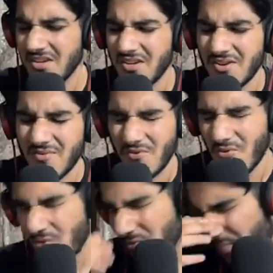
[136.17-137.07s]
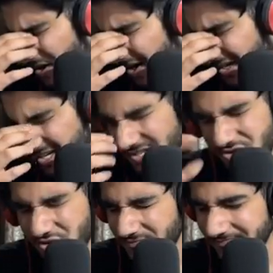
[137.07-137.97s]
भाई जो
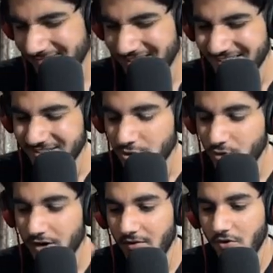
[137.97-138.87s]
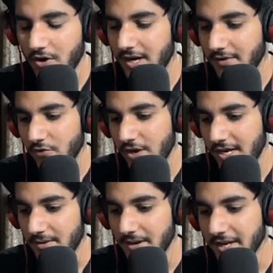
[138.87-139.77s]
डुअल वोकल वो है ना
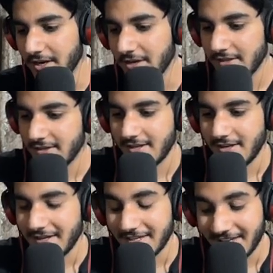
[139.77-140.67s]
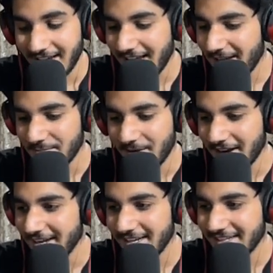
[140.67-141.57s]
भाई डैम
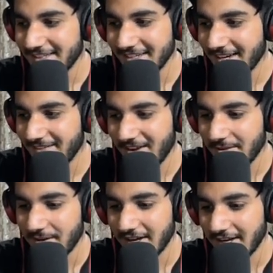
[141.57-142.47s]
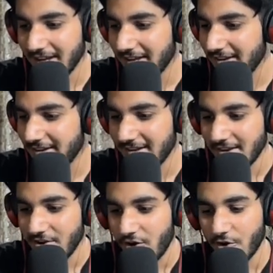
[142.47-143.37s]
भाई कितनी अलग वाइब आ रही है
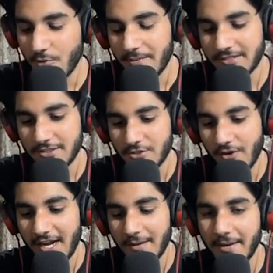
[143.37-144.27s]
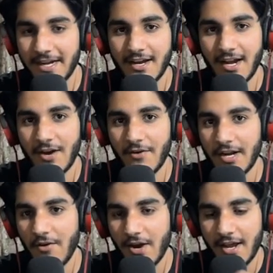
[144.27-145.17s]
और ऊपर से जो एलिमेंट डाला हुआ है ना
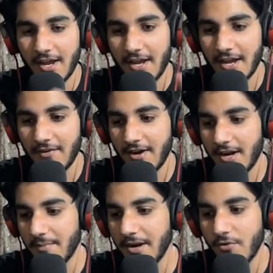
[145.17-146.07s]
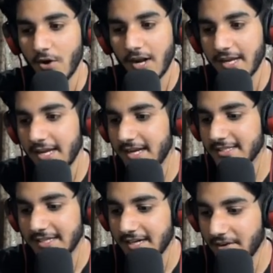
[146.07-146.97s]
वो ए वाला भाई वो अलग ही
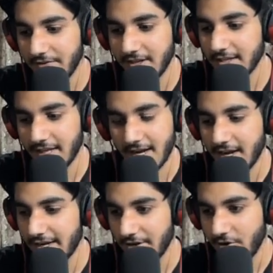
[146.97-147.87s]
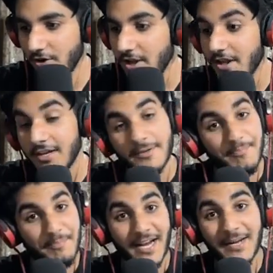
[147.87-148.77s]
लेजेंडरी फील दे रहा है गाने को
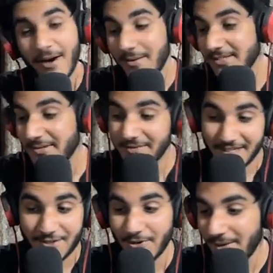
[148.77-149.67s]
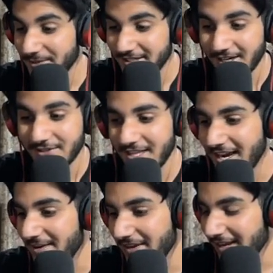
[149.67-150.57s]
पहली बार में समझना थोड़ा मुश्किल हो
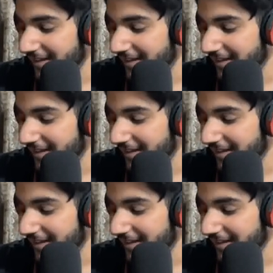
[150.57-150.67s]
जाएगा बैक